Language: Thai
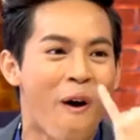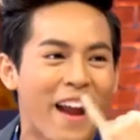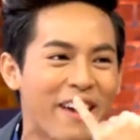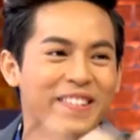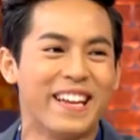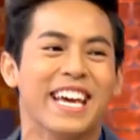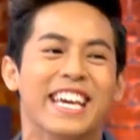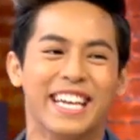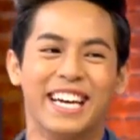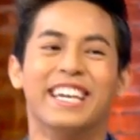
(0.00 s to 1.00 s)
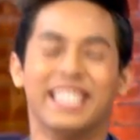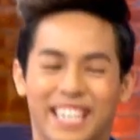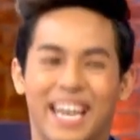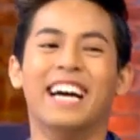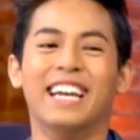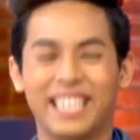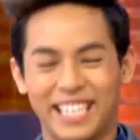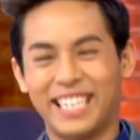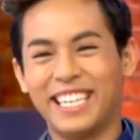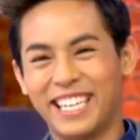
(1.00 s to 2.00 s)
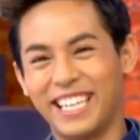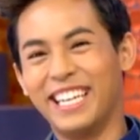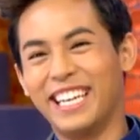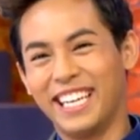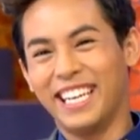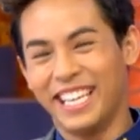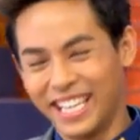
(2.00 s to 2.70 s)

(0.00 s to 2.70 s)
ชั่วโมงแล้วอะไรโถแฟนคลับจี